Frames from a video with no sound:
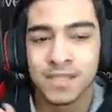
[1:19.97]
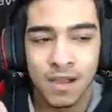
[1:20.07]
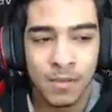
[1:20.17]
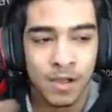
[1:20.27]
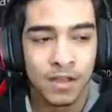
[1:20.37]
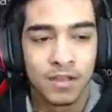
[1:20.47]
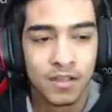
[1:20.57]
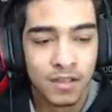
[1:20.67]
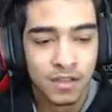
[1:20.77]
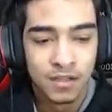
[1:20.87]
ama
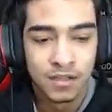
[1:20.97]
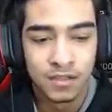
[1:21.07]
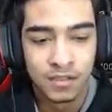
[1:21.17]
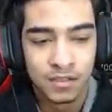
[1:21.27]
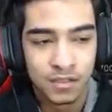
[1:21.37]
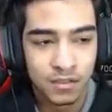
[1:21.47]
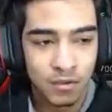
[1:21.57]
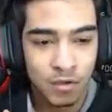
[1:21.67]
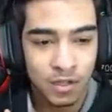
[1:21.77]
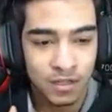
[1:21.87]

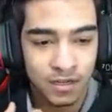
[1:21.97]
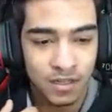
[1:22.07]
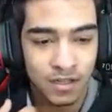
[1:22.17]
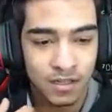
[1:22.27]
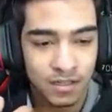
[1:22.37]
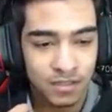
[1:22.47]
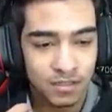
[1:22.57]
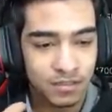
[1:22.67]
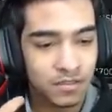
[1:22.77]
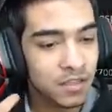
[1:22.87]
o kadar da
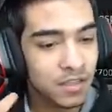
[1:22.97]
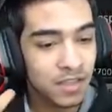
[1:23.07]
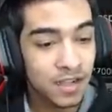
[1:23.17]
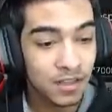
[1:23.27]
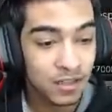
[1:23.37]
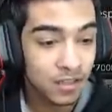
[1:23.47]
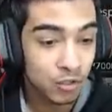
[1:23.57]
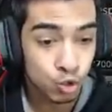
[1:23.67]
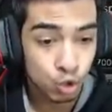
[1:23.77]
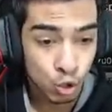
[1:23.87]
iyi değildir
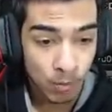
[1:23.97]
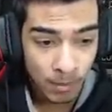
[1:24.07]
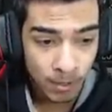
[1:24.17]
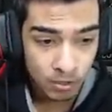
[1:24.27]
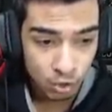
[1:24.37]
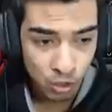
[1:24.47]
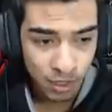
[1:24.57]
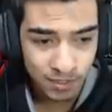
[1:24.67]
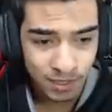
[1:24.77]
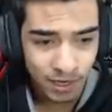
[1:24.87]
diye düşünüyorum ama
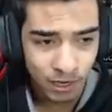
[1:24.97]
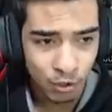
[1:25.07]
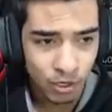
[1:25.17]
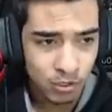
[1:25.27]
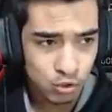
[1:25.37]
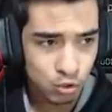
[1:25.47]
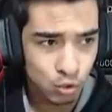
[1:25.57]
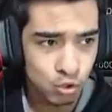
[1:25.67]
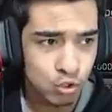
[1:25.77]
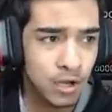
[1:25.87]
söylentilere göre
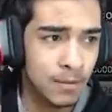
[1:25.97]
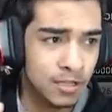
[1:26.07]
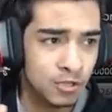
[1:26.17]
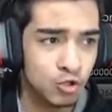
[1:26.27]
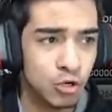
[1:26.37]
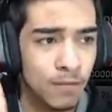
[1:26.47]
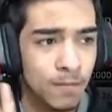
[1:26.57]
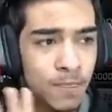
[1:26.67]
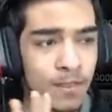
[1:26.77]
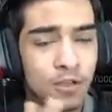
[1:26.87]
son güncellemeden sonra
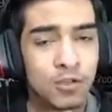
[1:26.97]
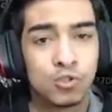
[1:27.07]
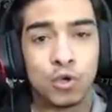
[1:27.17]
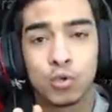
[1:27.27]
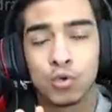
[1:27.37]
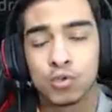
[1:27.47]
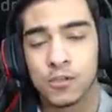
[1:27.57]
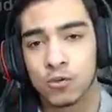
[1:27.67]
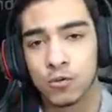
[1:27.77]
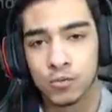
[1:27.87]
çok
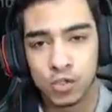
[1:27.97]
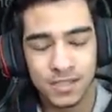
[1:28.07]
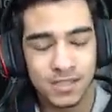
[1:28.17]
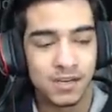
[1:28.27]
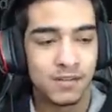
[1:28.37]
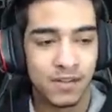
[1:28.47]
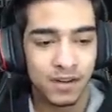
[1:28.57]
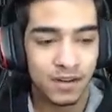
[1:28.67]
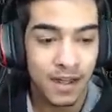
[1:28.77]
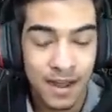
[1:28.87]
yüksek olmuş hasarı
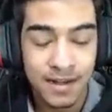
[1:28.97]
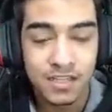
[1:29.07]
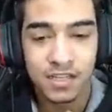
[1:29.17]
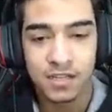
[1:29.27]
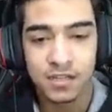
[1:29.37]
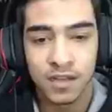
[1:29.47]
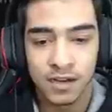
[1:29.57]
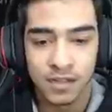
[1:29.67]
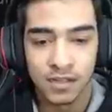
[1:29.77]
falan her şeyi yani